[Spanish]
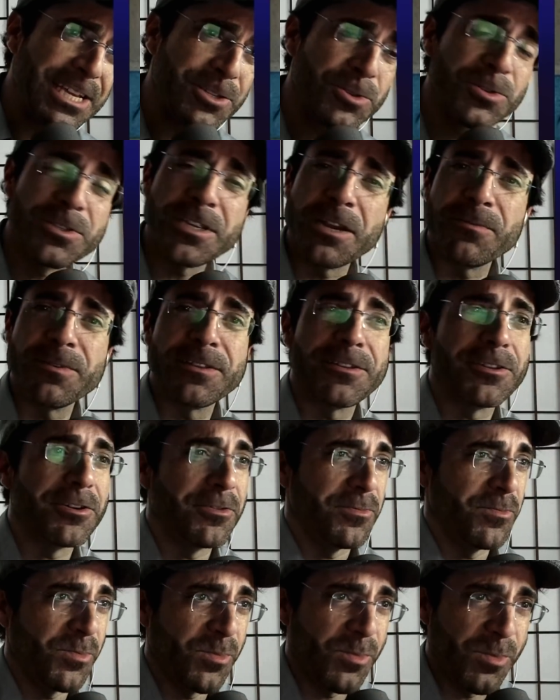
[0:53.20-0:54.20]
Es un
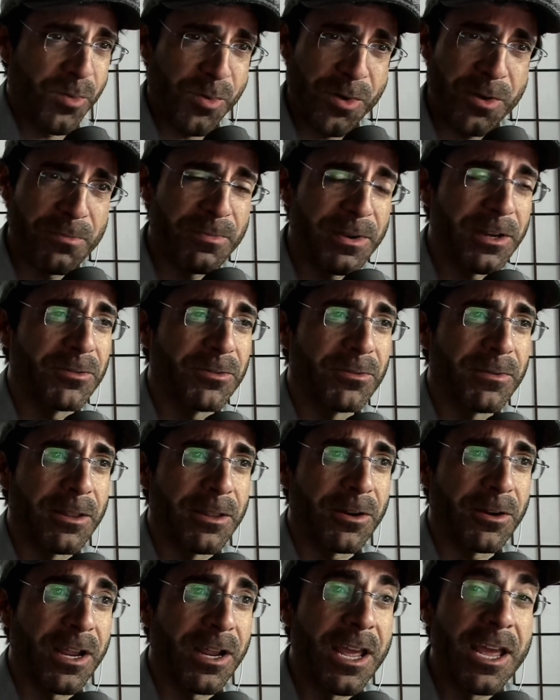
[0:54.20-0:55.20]
servicio muy
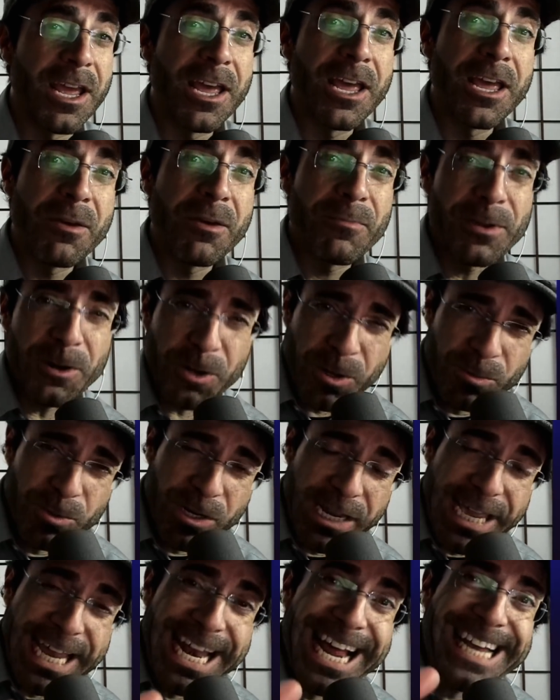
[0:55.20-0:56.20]
perturbador, pero común,
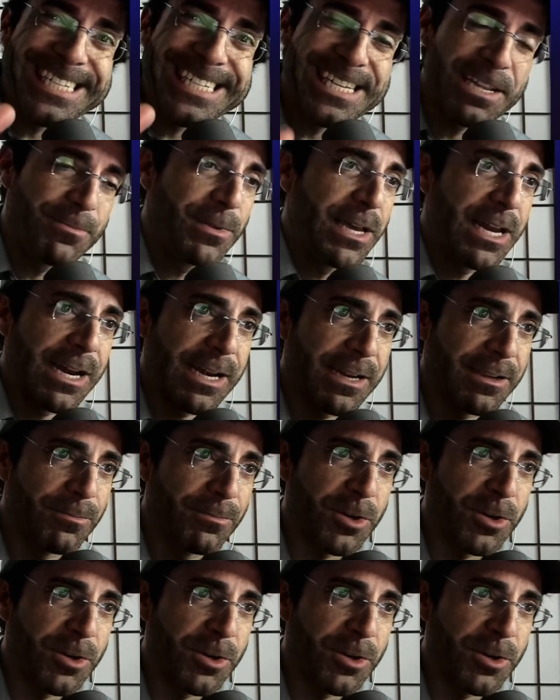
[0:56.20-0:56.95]
el ASMR.